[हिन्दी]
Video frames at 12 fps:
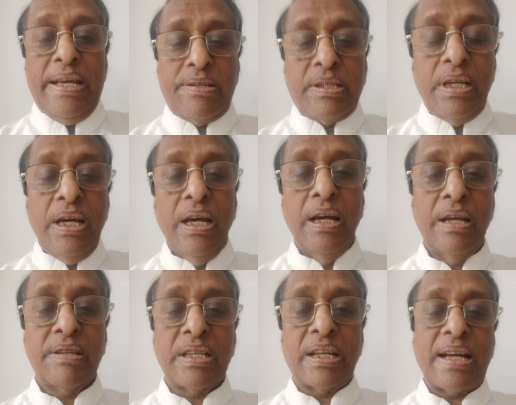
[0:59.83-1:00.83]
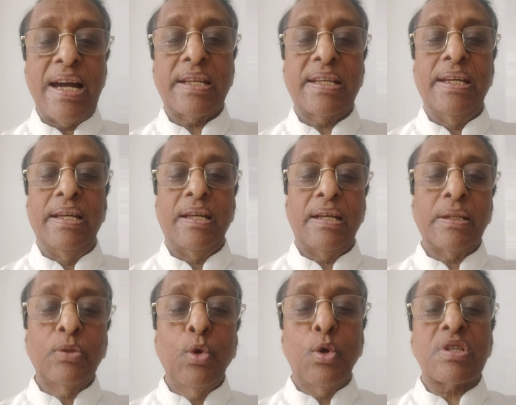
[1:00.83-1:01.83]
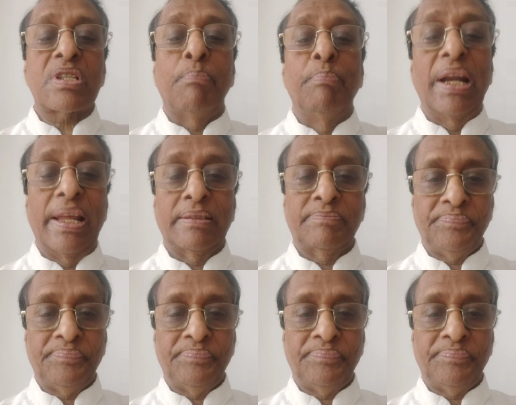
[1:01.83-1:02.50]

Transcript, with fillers: इस सरकार के दो संबल